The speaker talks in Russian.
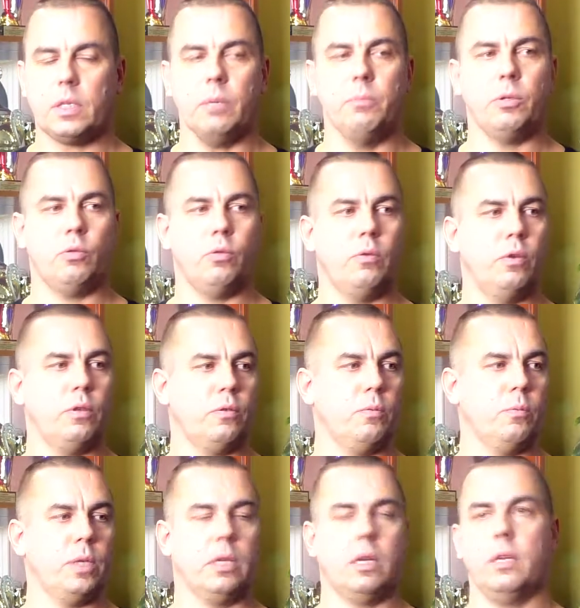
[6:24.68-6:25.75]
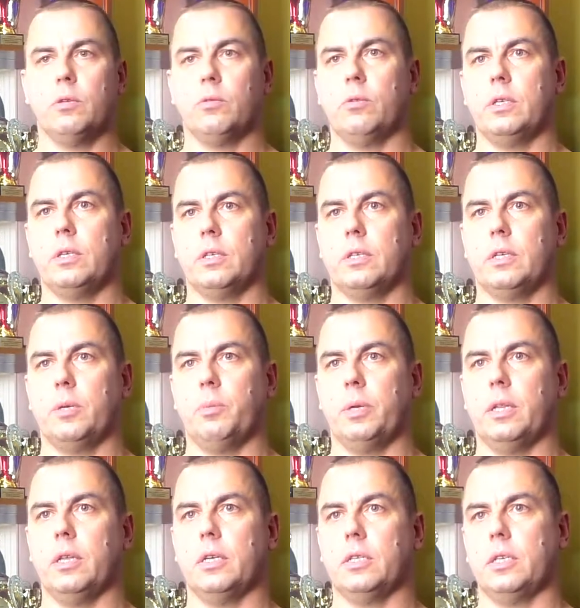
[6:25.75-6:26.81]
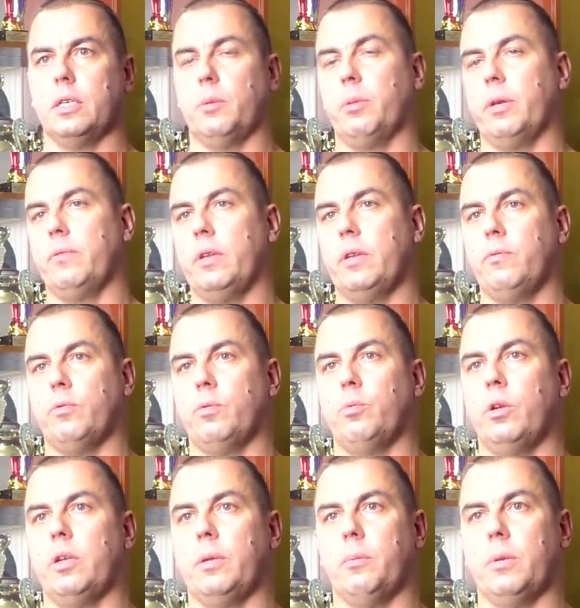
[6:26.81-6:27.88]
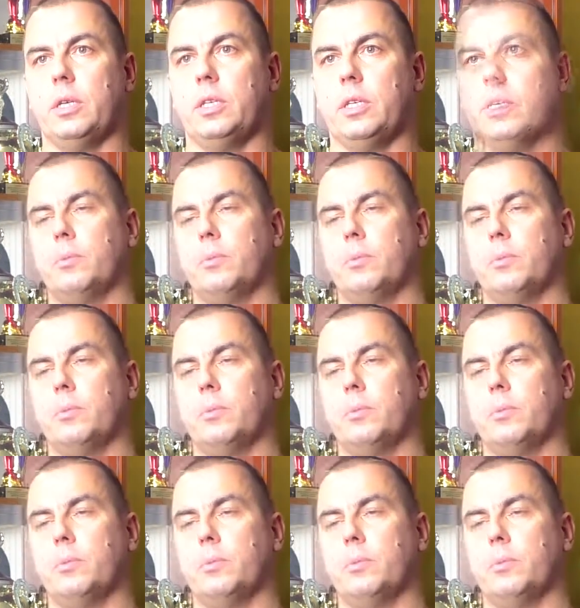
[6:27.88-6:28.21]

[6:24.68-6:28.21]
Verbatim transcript: Мы с удовольствием откликнулись на их предложение, провели футбольный матч.